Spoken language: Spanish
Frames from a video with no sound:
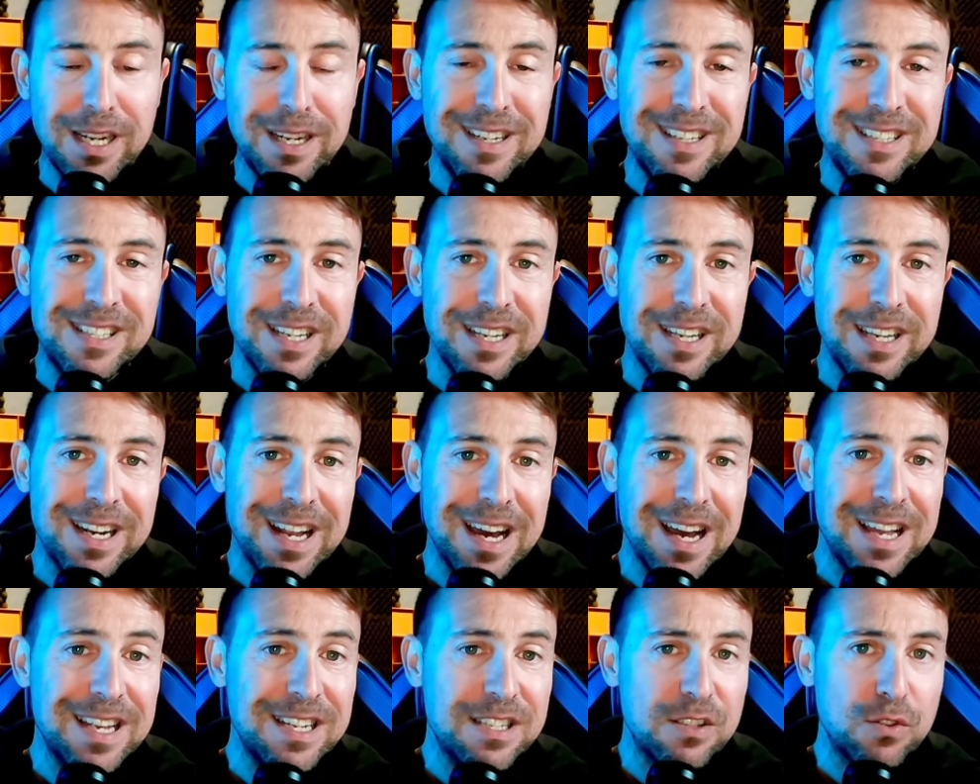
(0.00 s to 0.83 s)
ni
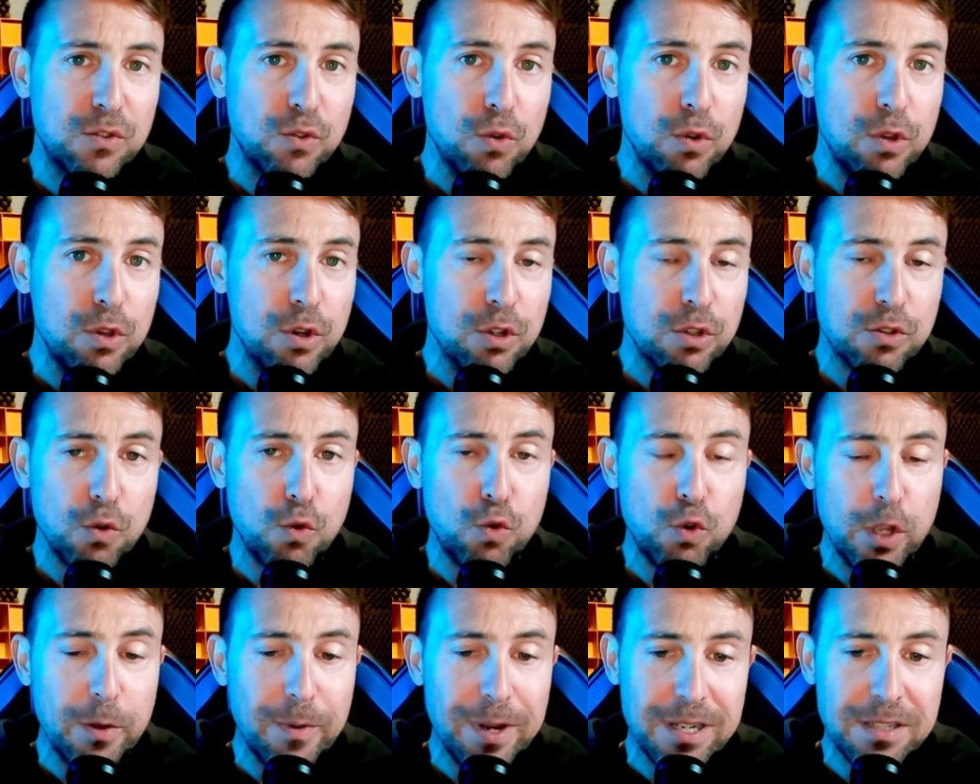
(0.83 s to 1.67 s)
siquiera estudios
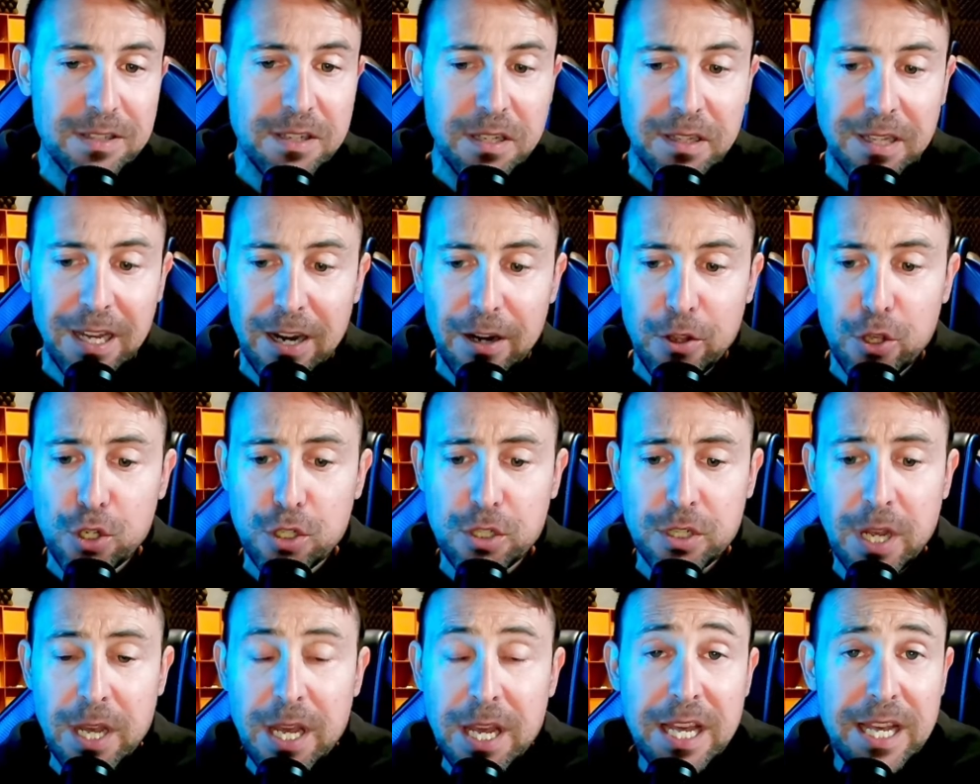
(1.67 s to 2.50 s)

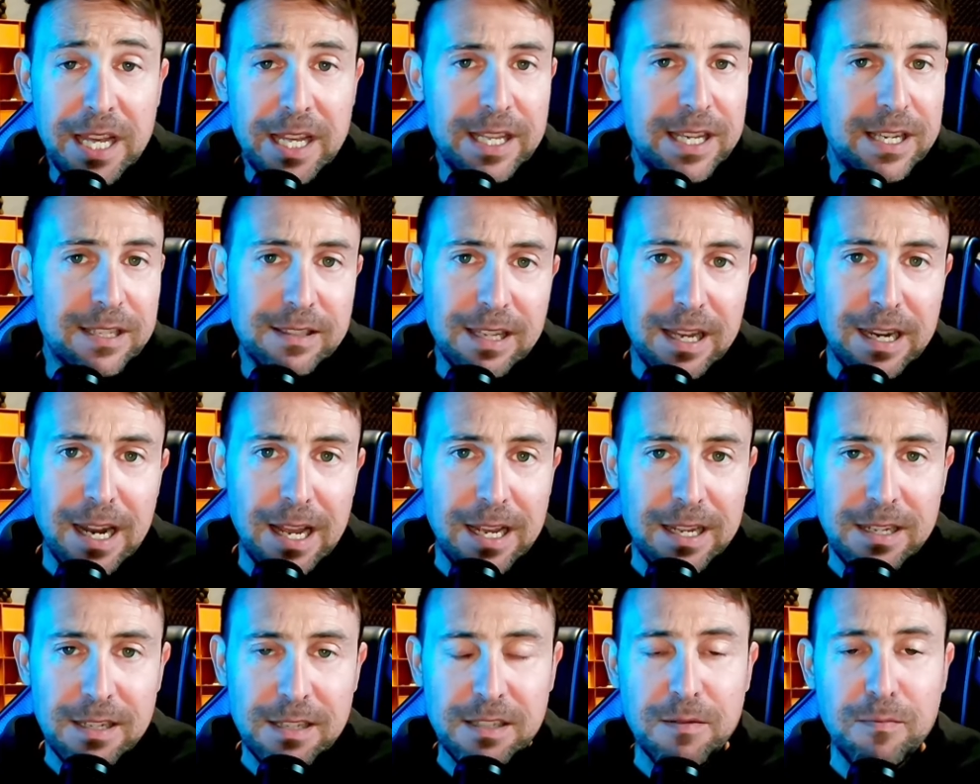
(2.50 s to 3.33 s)
universitarios y están
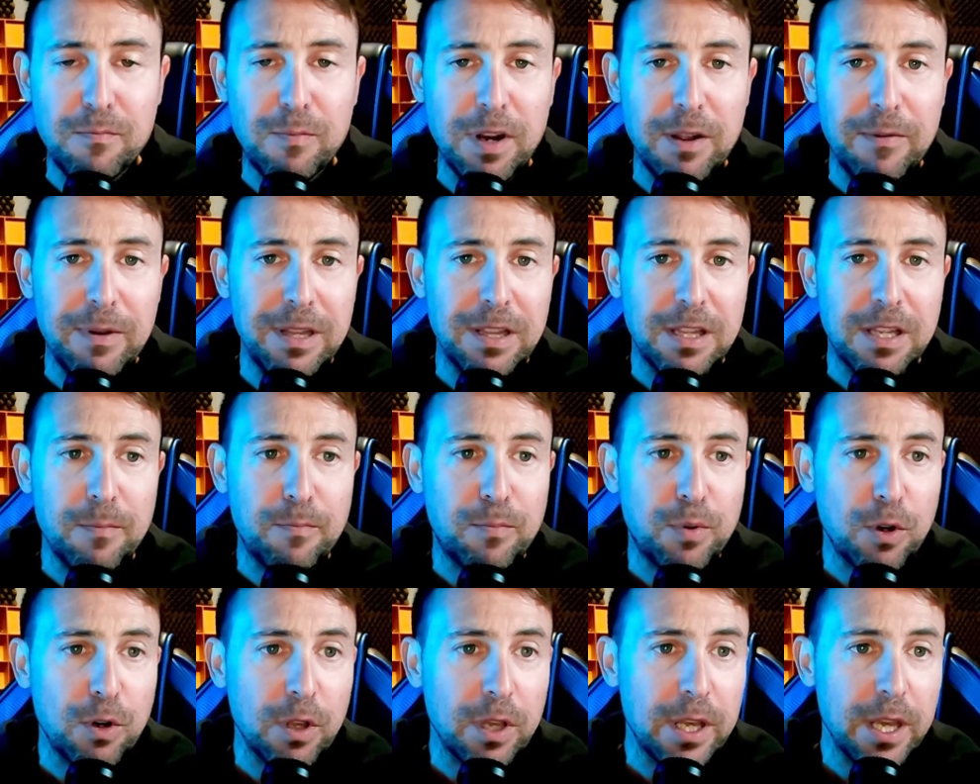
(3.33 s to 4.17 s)
ahí simplemente
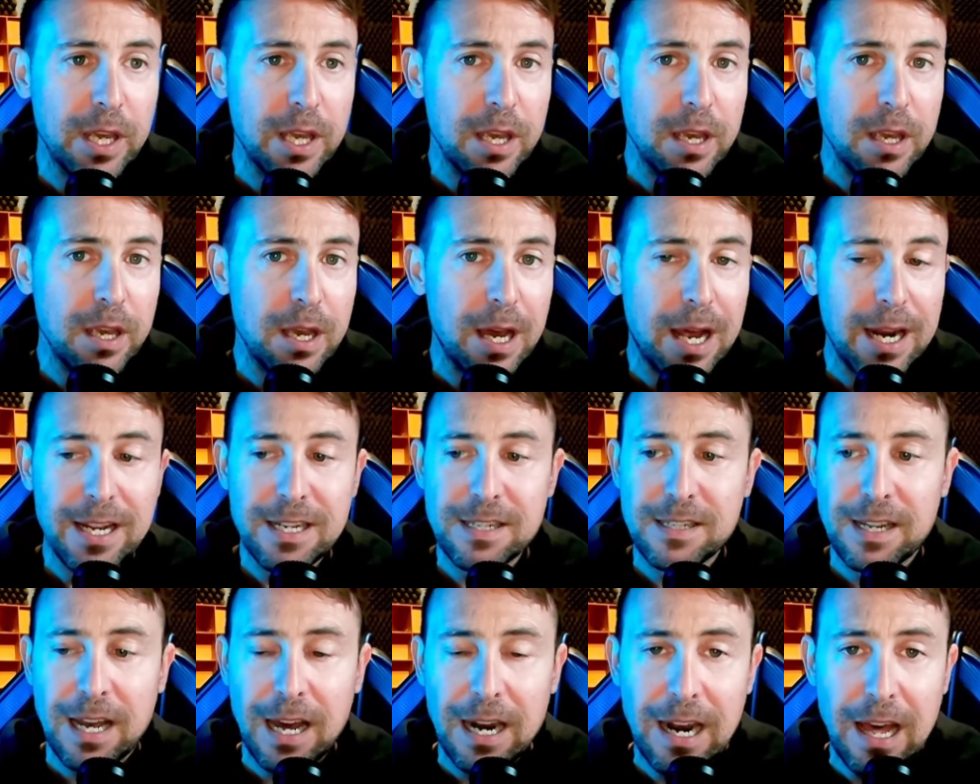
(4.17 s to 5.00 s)
porque han
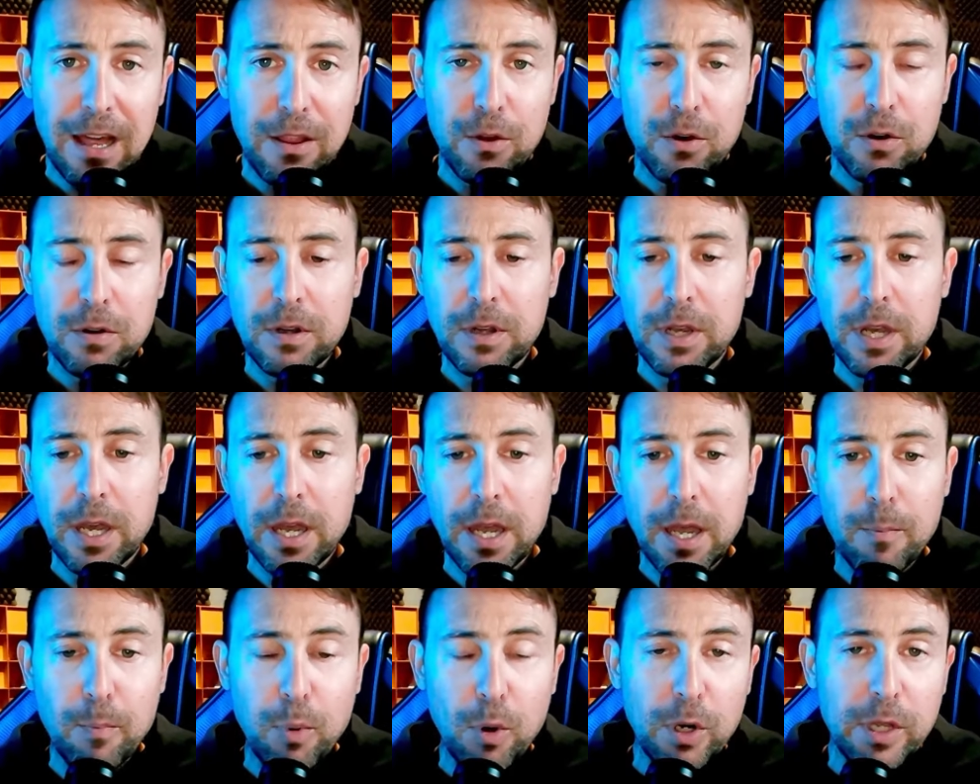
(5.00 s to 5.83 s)
escalado
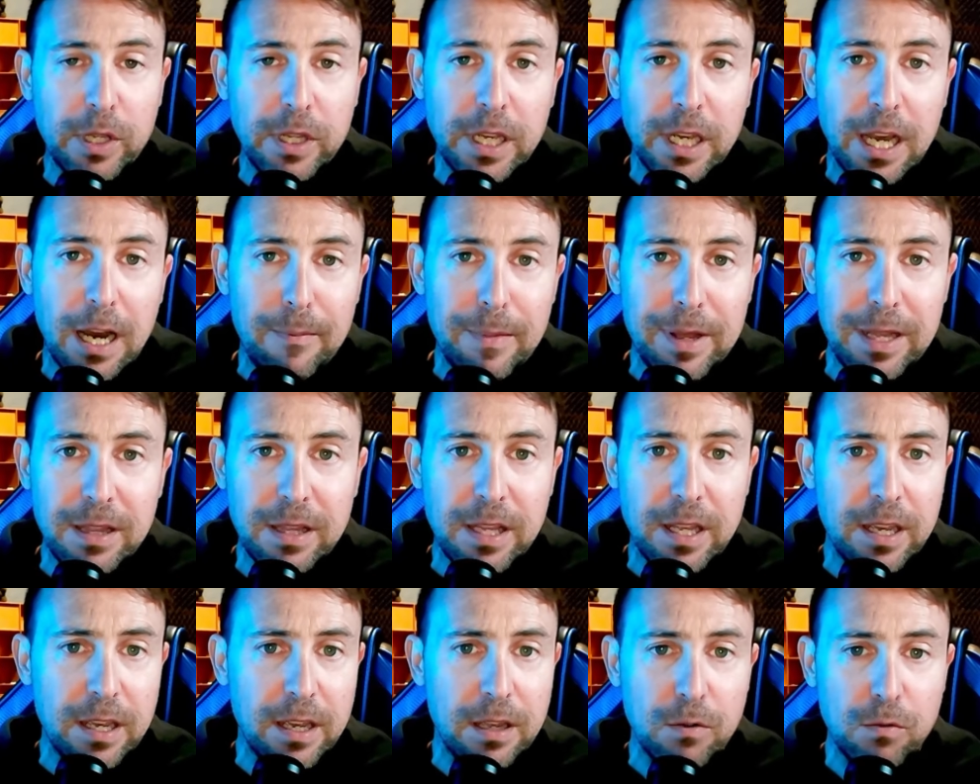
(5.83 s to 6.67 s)
eh,
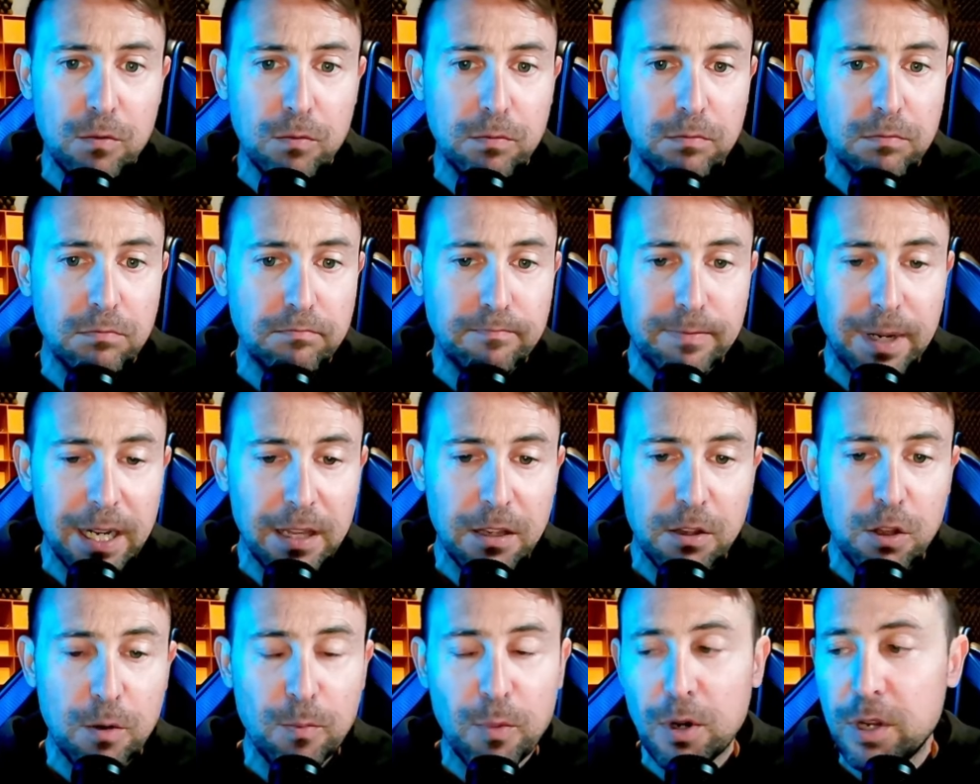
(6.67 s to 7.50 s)
políticamente en un
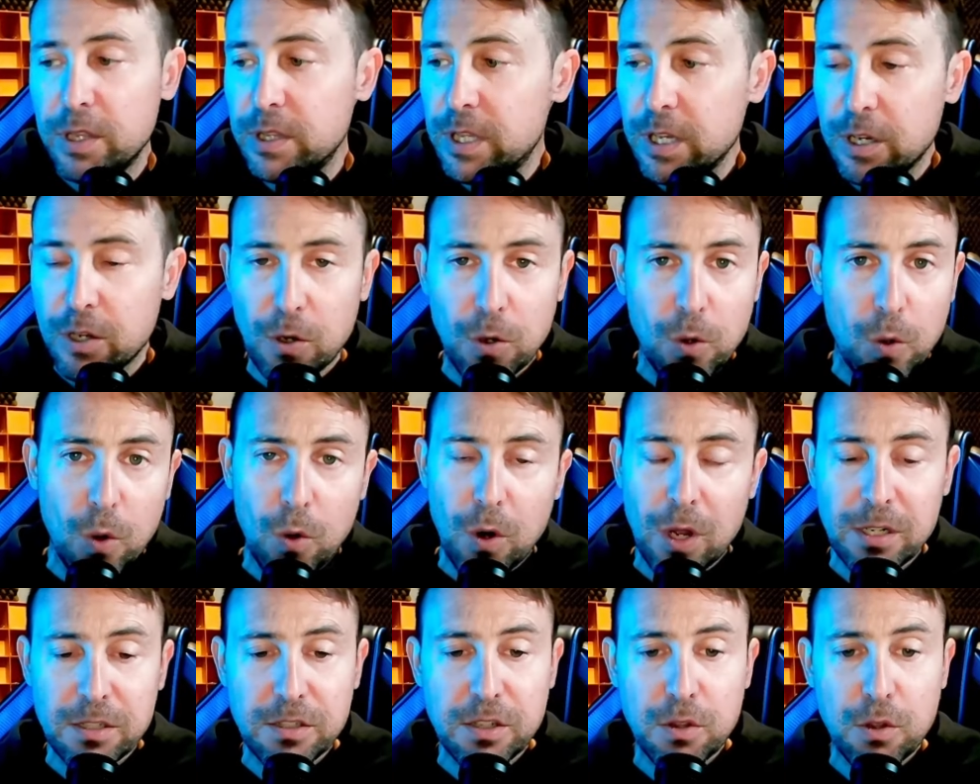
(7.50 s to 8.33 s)
partido político y
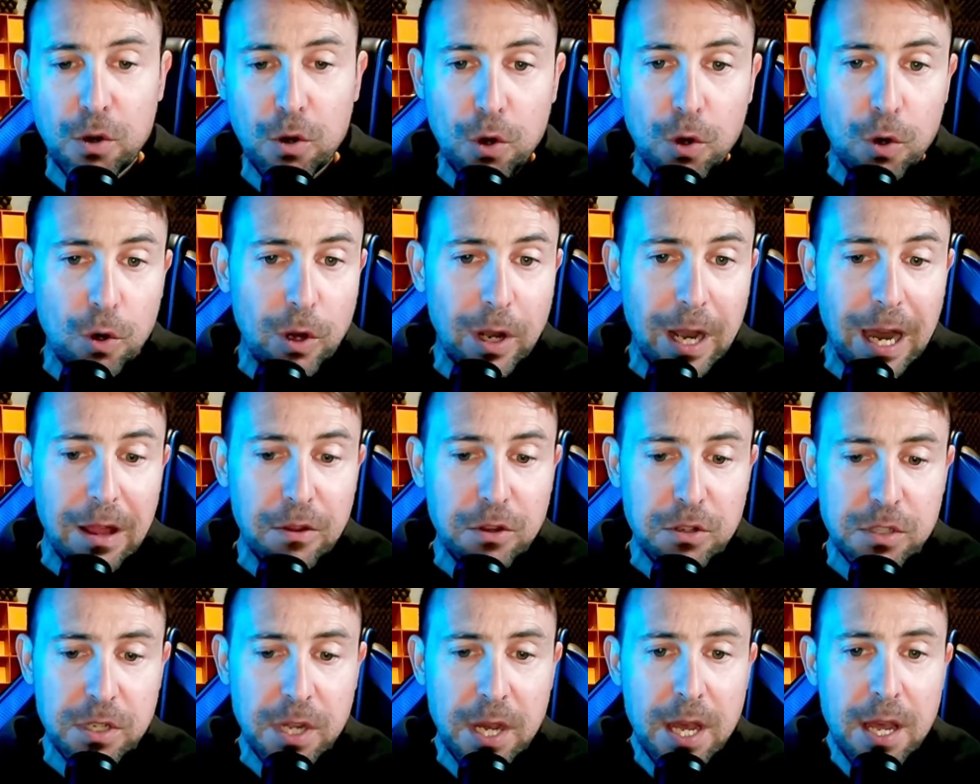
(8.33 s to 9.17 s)
luego han sido
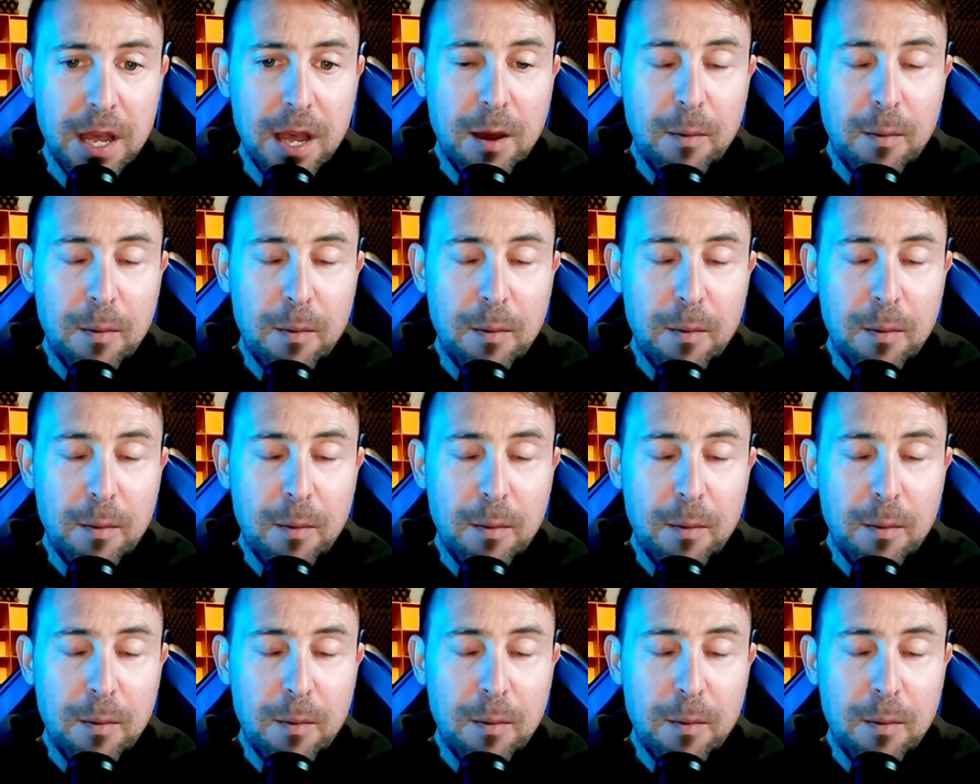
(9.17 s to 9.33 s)
colocados